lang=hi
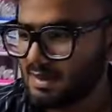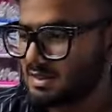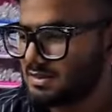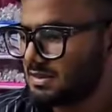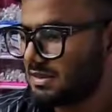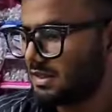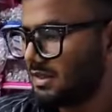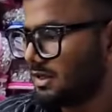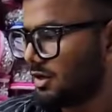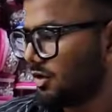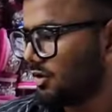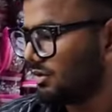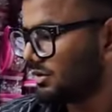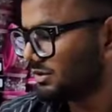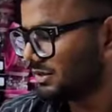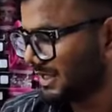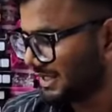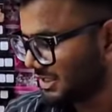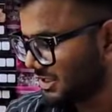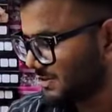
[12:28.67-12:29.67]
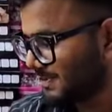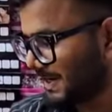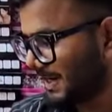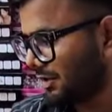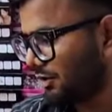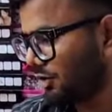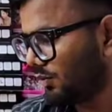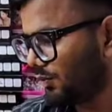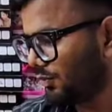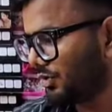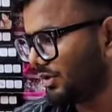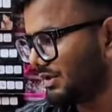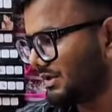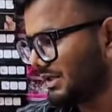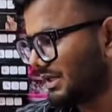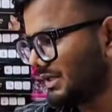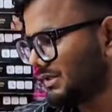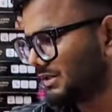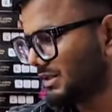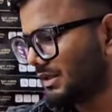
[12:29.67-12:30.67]
पी के चले जाओ सेटिस्फाइड हम्म। हो पूरी
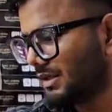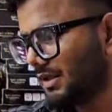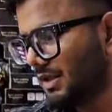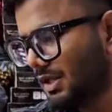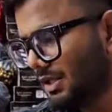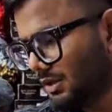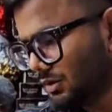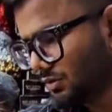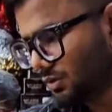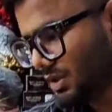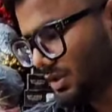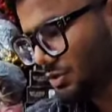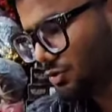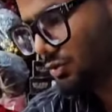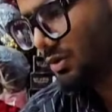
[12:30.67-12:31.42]
तरह से दुल्हन